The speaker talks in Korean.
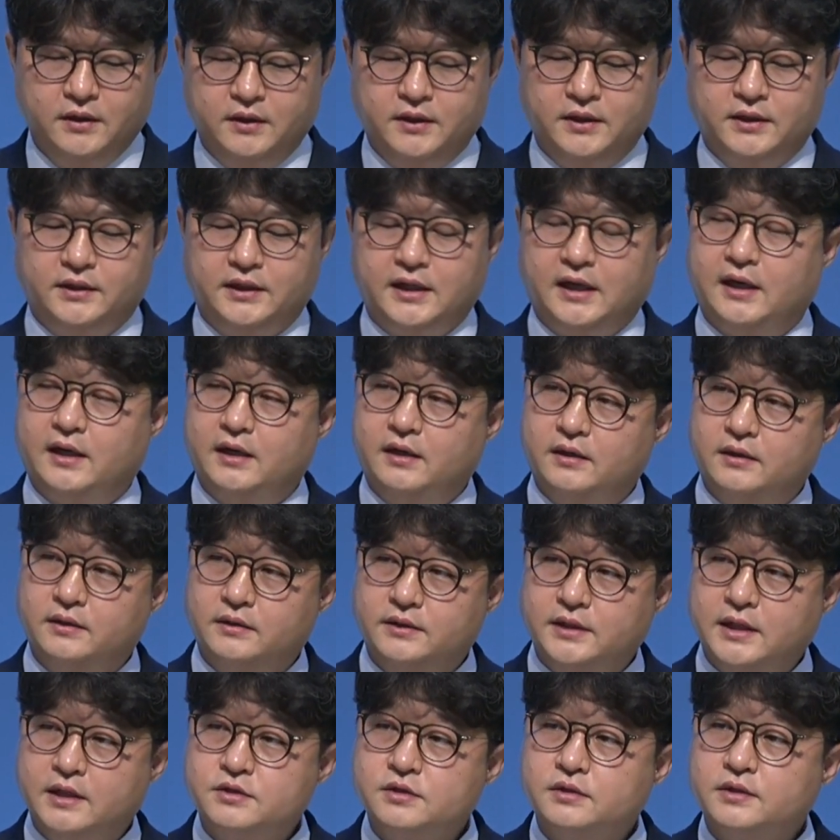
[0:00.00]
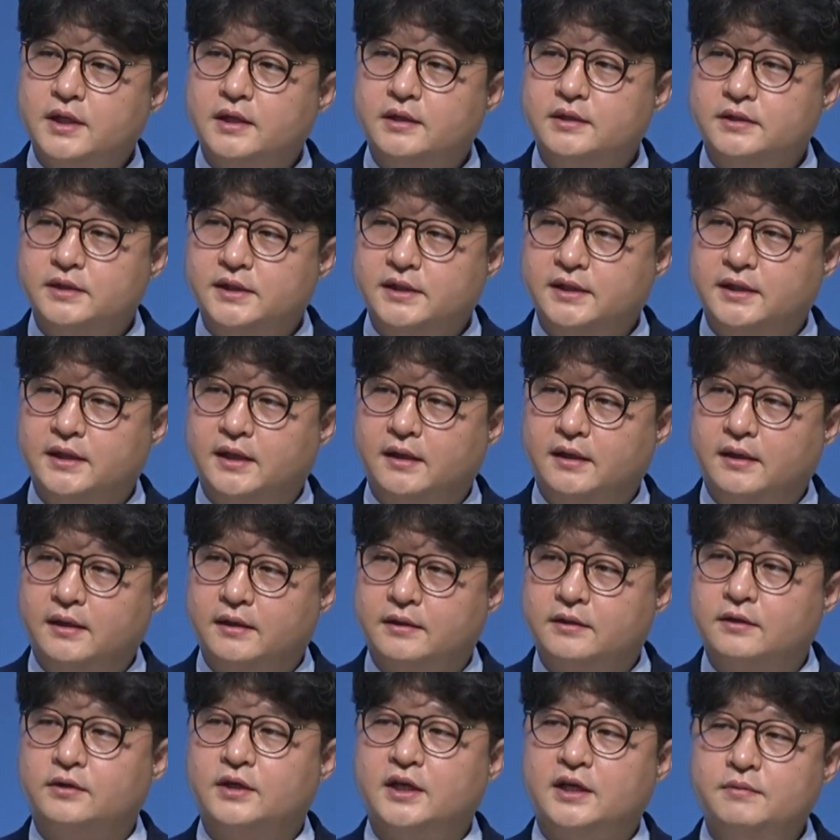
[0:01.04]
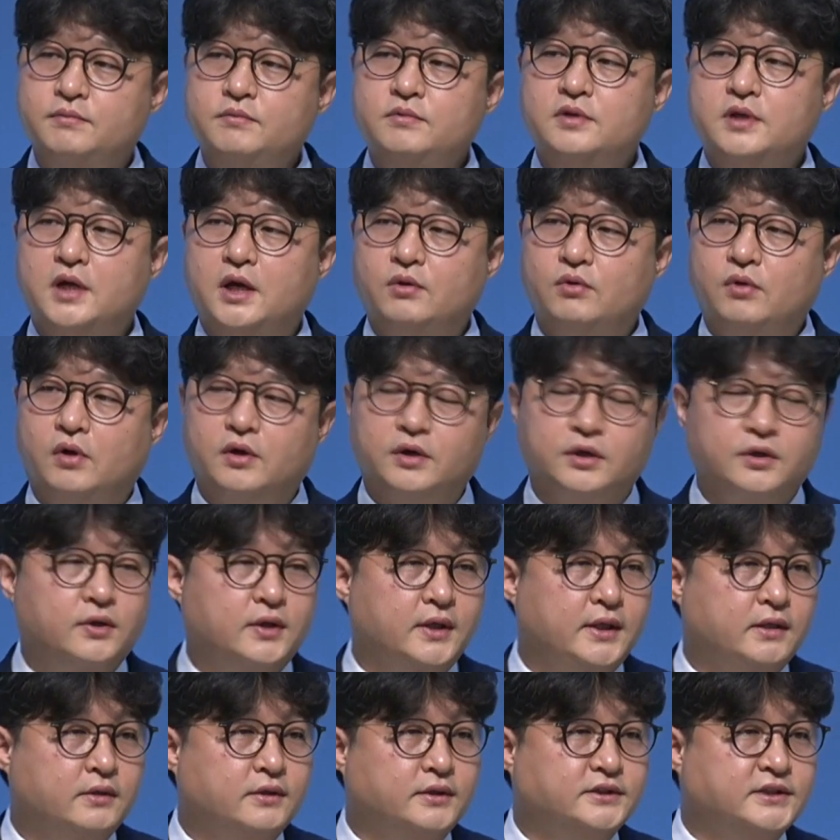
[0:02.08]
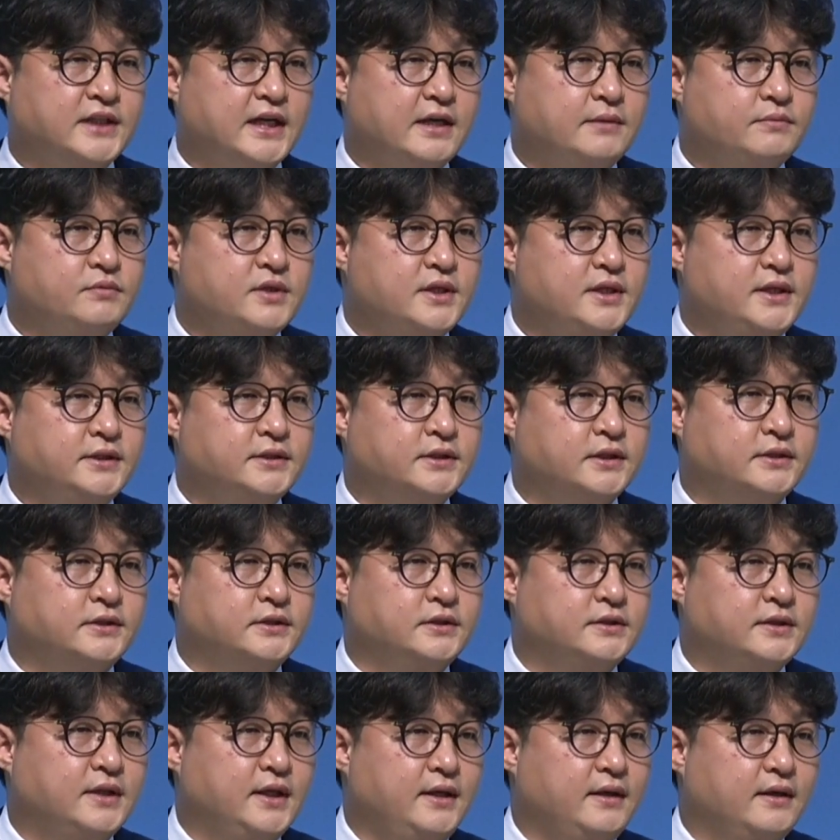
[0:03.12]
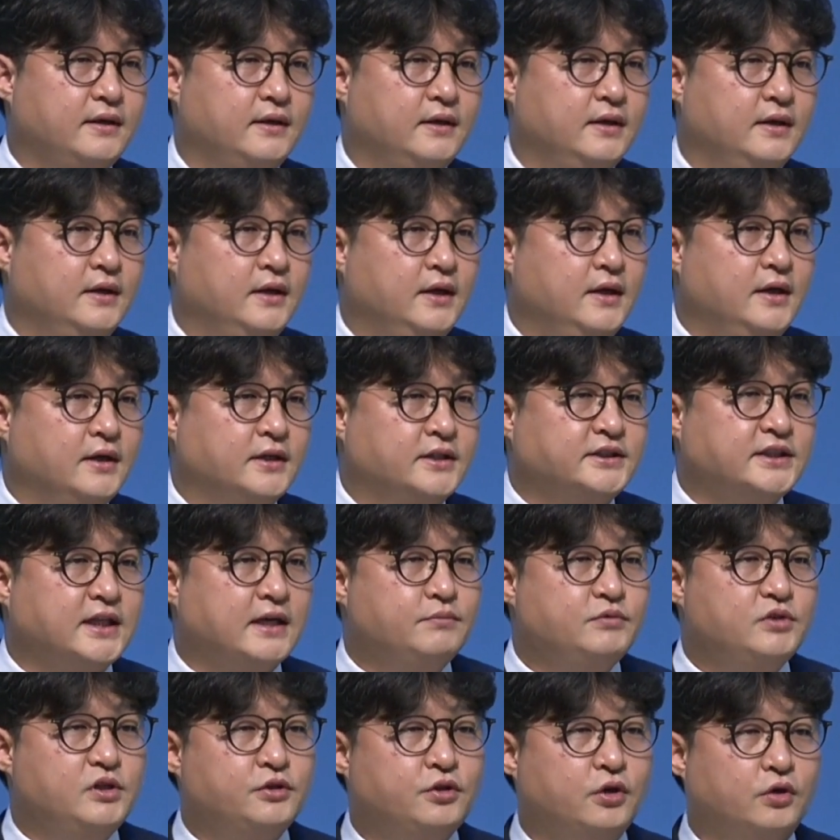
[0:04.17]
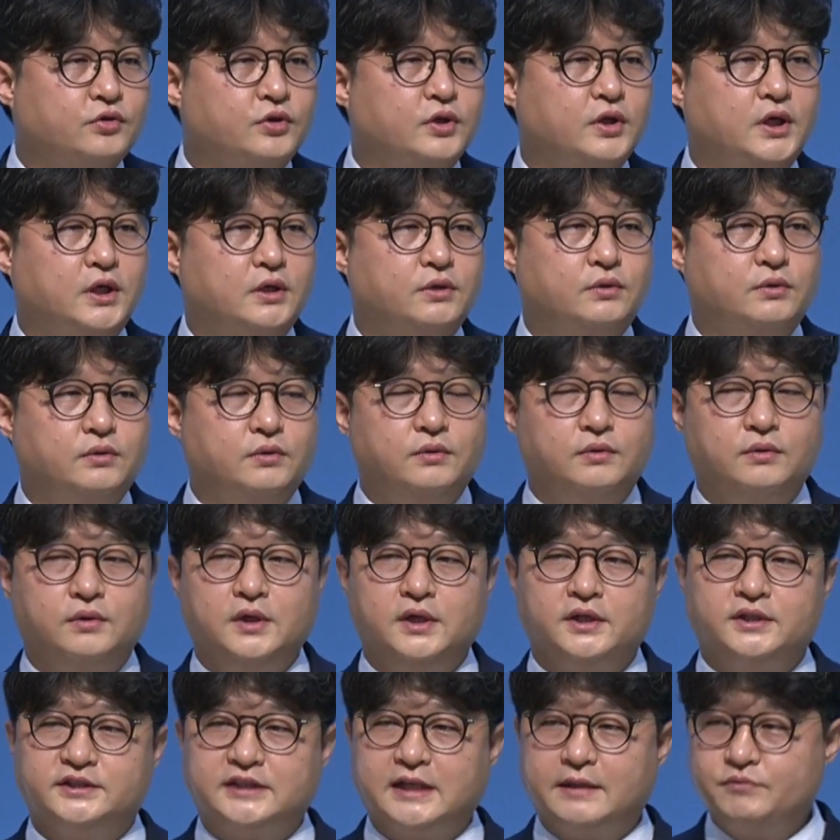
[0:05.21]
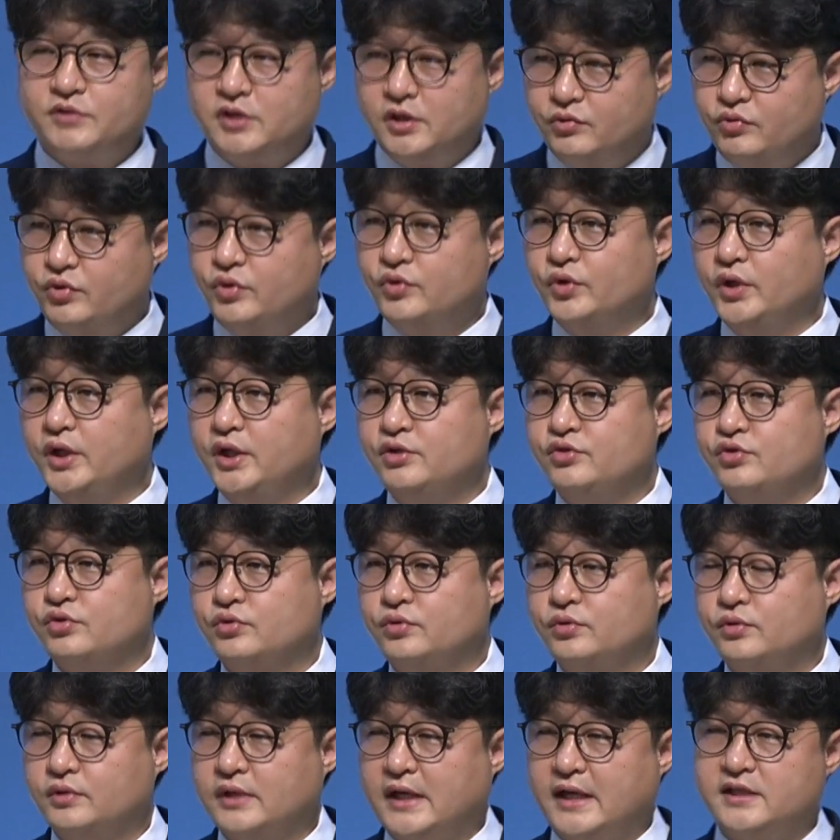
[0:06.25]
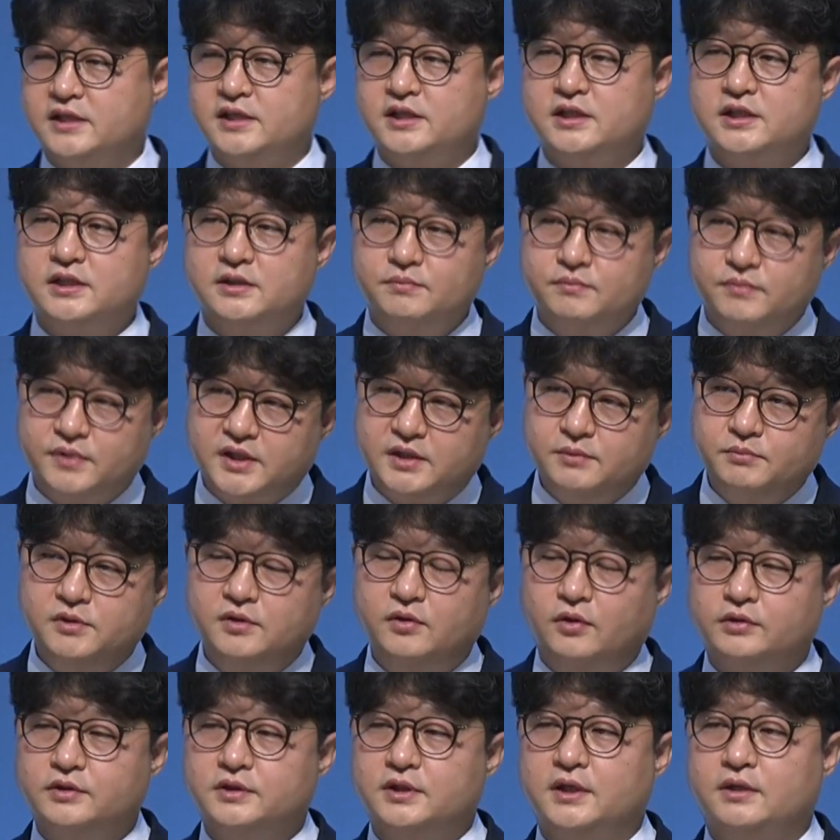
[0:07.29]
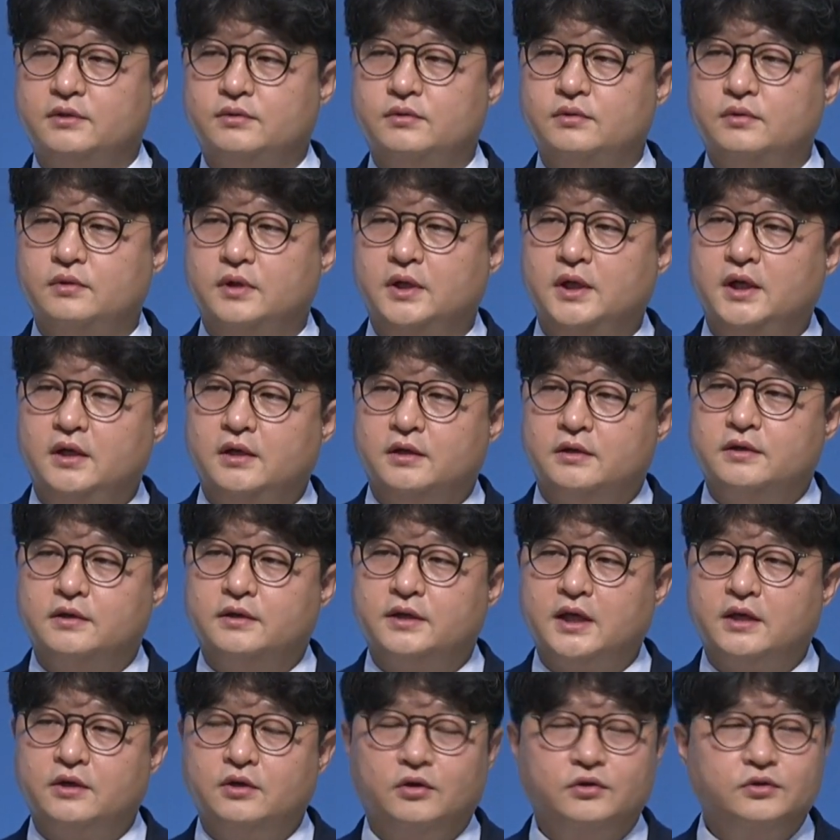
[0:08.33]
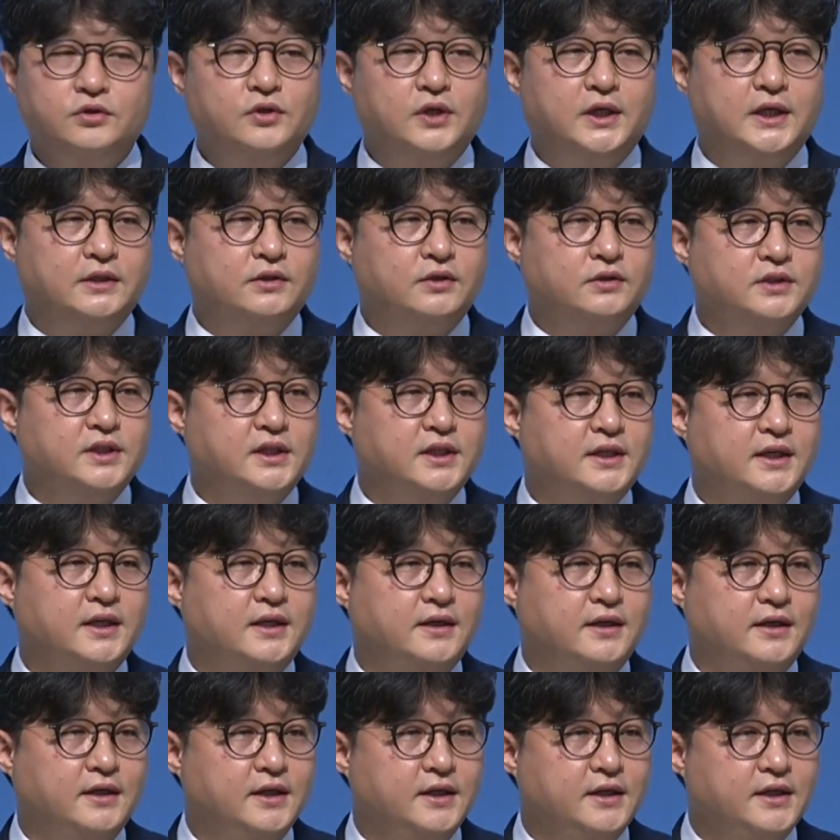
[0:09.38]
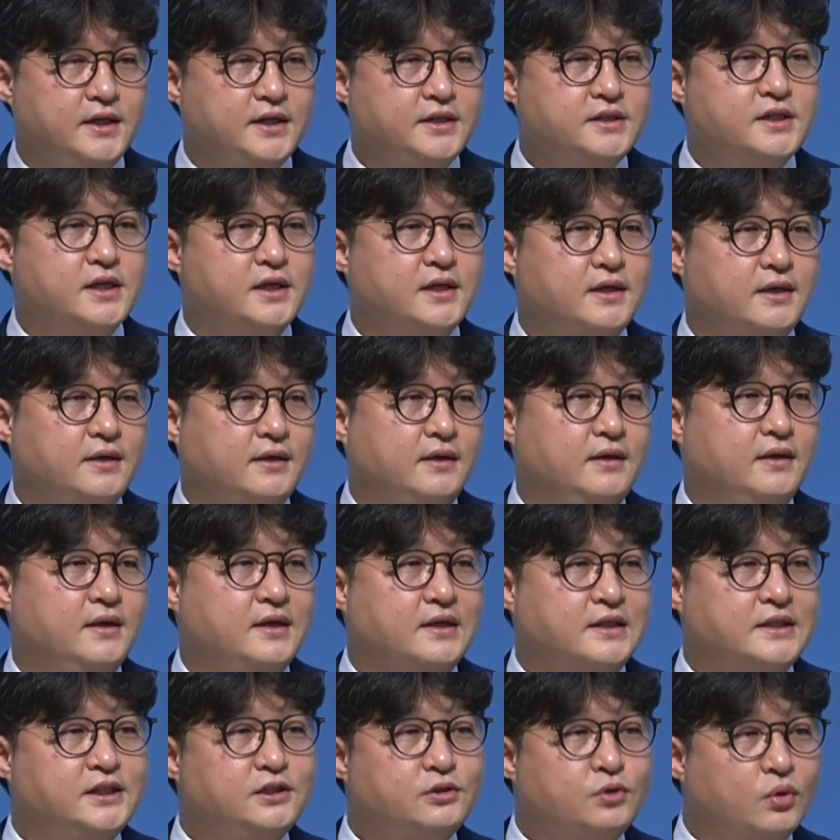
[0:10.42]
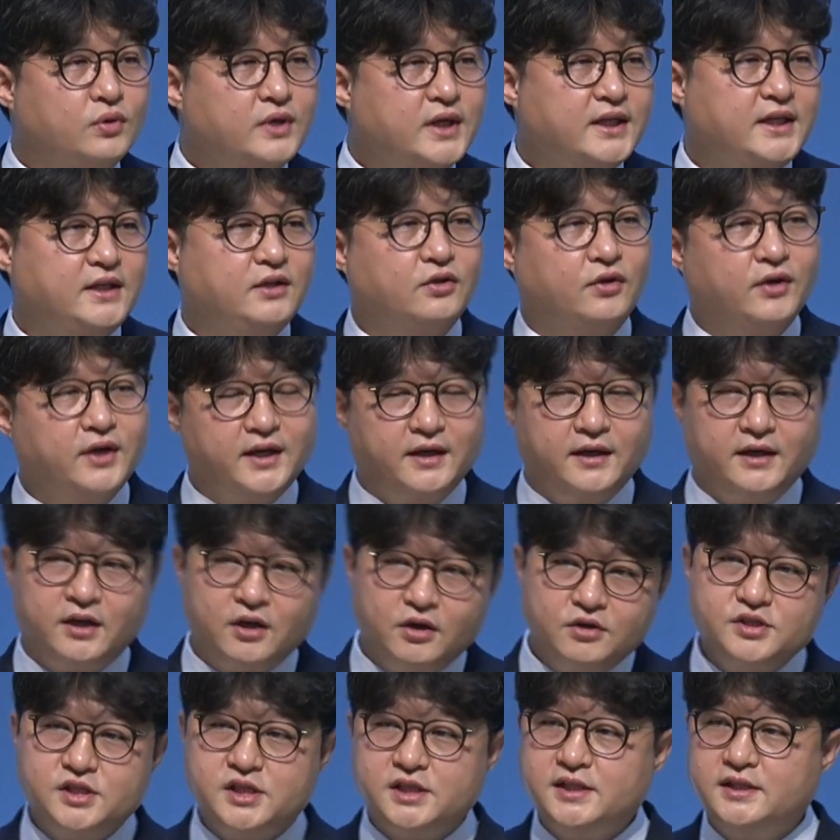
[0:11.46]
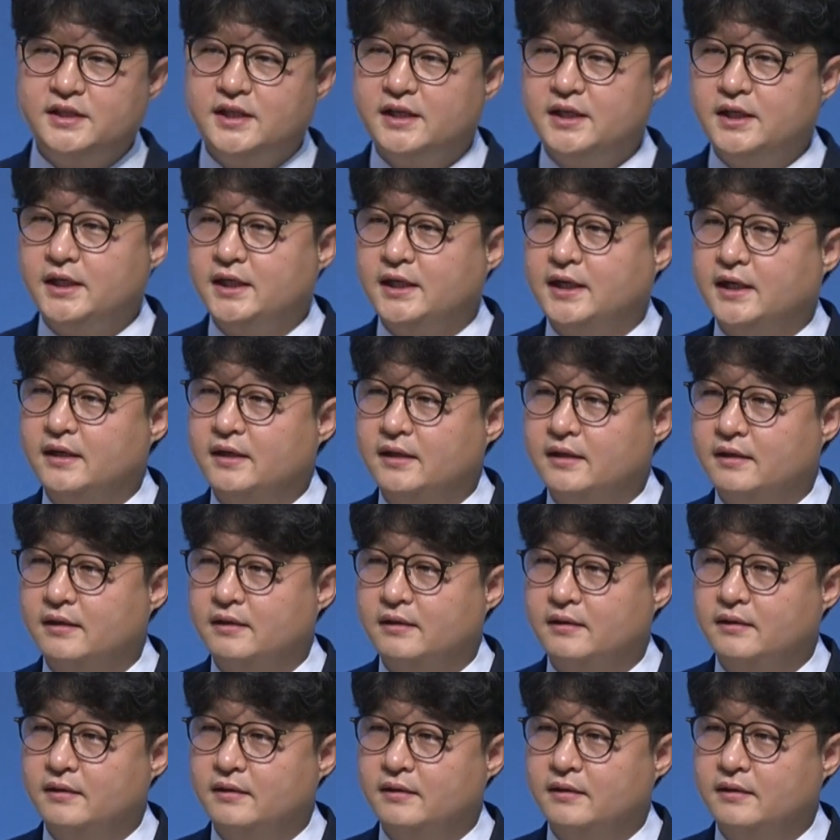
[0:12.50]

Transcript: 야, 예전에는 네가 그렇게 힘들하고 어려워했던 사람들이 있었을 때 그 사람들 격려하고 그 사람들 위로해주고 다시금 힘을 얻으라고 그렇게 격려하던 네가 이제 그 고난이 너의 현실이 되니까